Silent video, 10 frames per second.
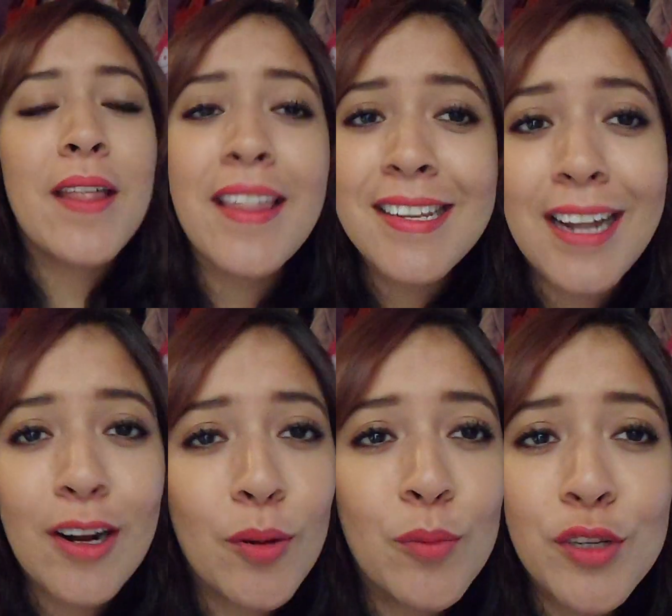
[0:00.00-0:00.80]
verdad es
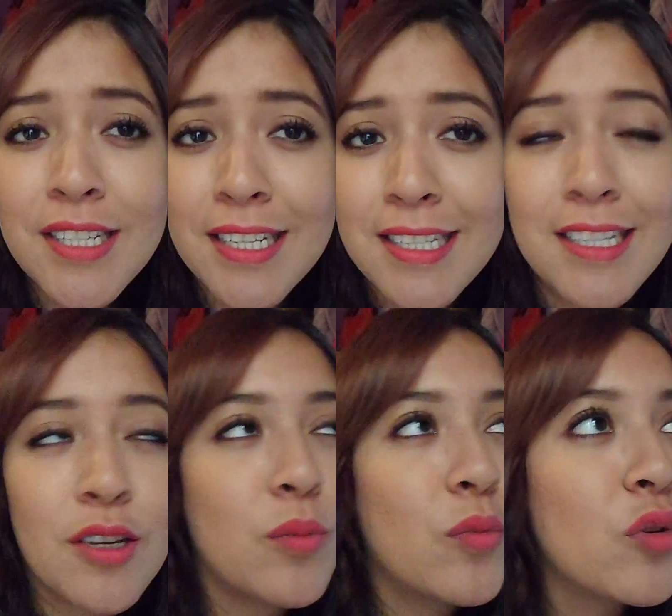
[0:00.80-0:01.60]
algo muy
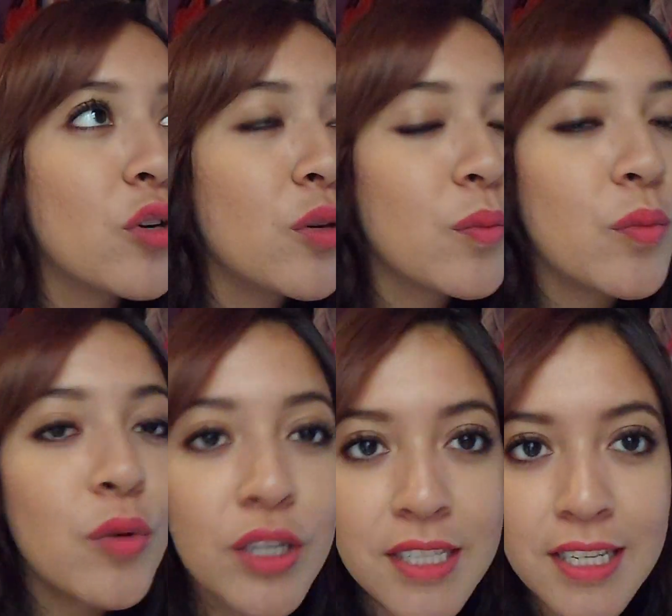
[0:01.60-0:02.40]
sencillo, muy,
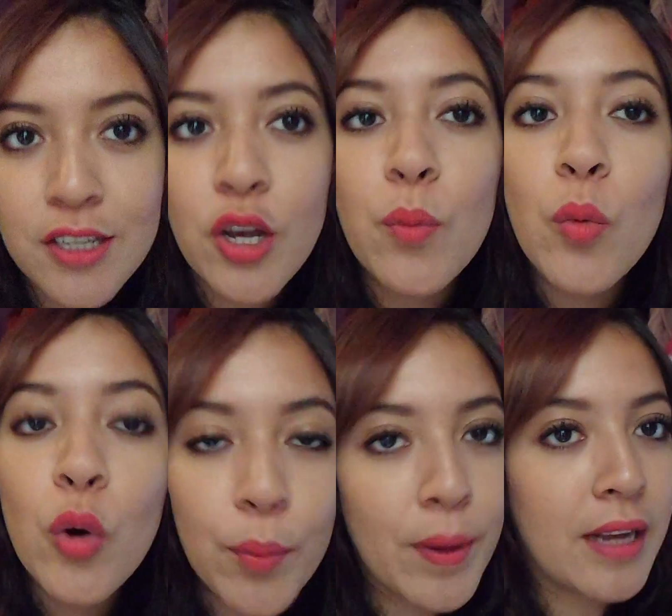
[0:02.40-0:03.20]
muy sencillo y
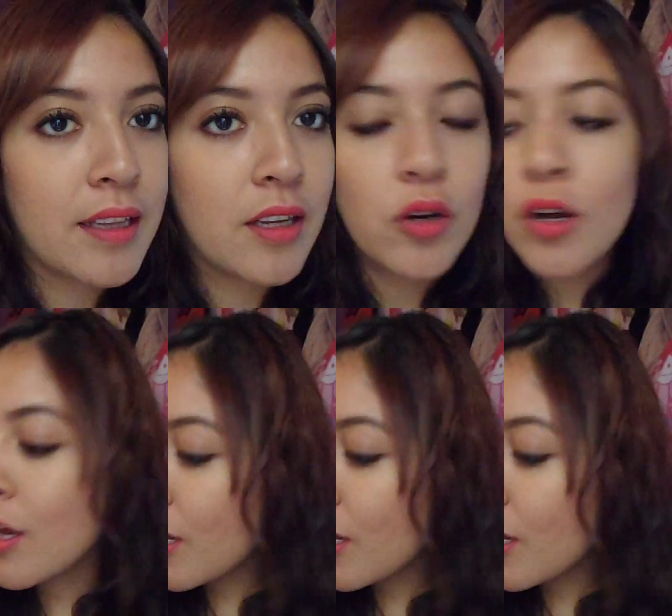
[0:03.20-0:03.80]
muy práctico.